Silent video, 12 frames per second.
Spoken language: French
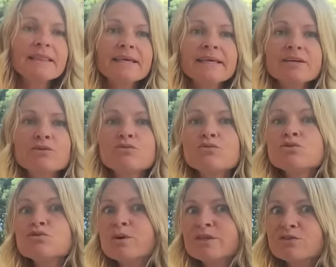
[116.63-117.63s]
et que vous
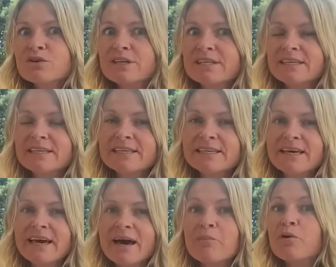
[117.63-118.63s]
souhaiteriez
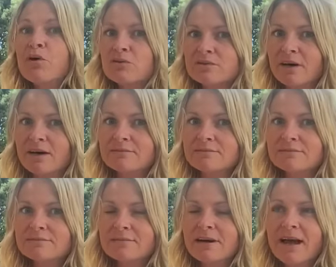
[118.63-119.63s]
apprendre.
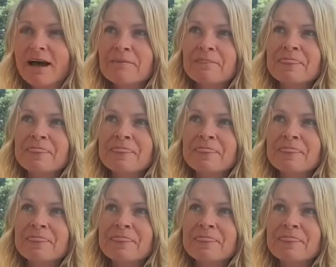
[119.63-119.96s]
Voilà